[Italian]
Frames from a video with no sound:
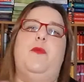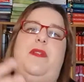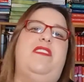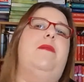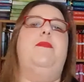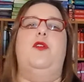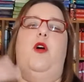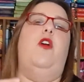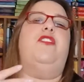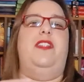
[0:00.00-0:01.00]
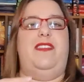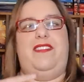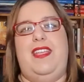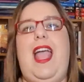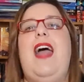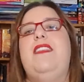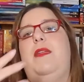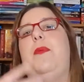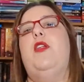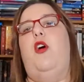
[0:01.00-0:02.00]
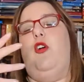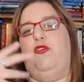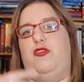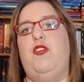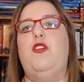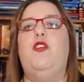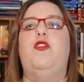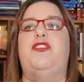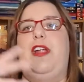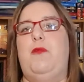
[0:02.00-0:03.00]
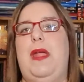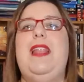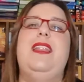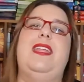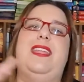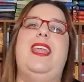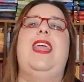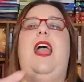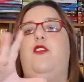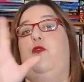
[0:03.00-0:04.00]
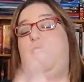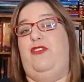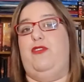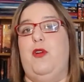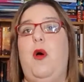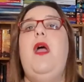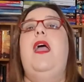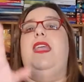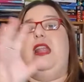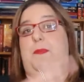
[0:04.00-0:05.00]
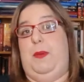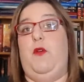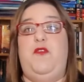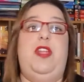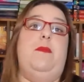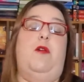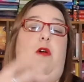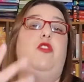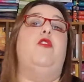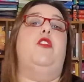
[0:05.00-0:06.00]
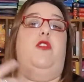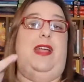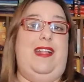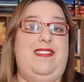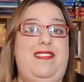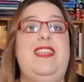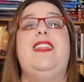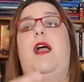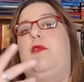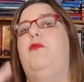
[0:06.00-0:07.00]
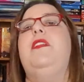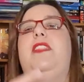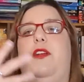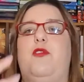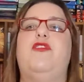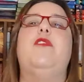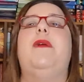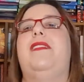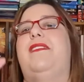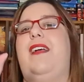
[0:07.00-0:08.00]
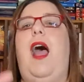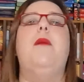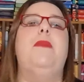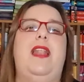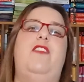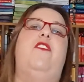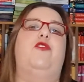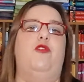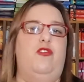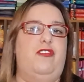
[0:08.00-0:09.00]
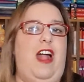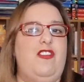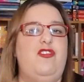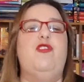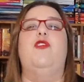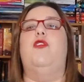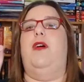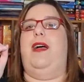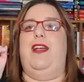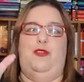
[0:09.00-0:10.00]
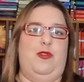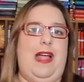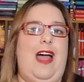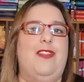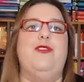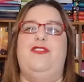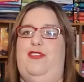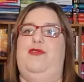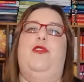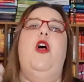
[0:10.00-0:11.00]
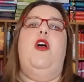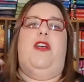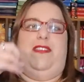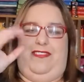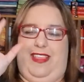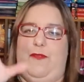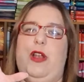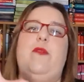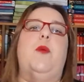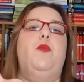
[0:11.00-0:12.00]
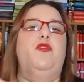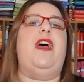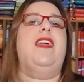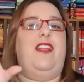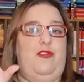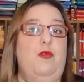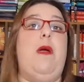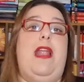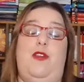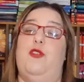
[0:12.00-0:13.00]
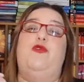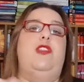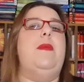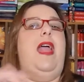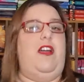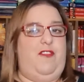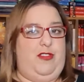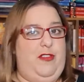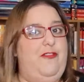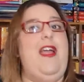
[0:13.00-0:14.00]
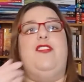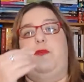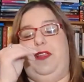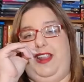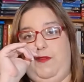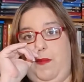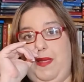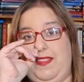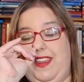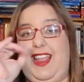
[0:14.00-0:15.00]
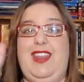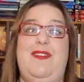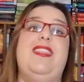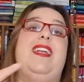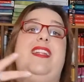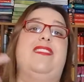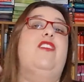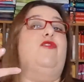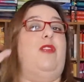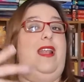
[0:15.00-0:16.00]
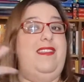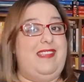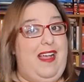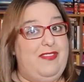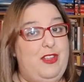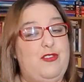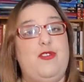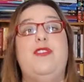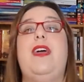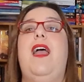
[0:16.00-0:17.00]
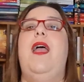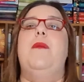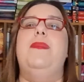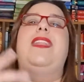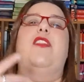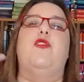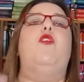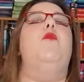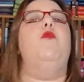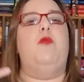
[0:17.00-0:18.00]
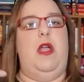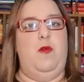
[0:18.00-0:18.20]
Io per esempio ho 36 anni, però sono tra quelli che hanno visto il primo film quando ero ragazzina, quindi di conseguenza a me l'effetto nostalgico ha toccato, nel senso se volevano puntare anche su quello, su di me ha fatto effetto, perché devo ammettere che rivedere le tre sorelle Sanderson mi ha dato comunque